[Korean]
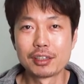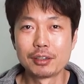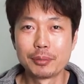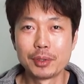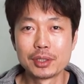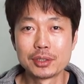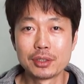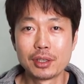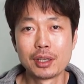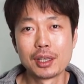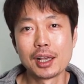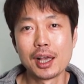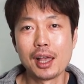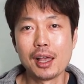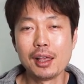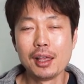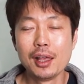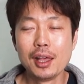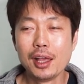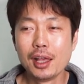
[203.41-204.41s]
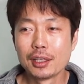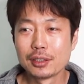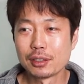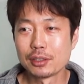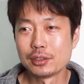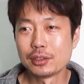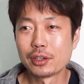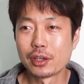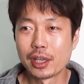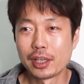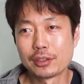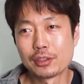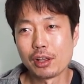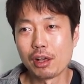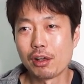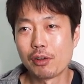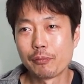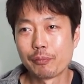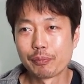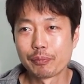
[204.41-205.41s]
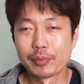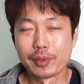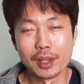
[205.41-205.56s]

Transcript: 그러면 저희가 선정해서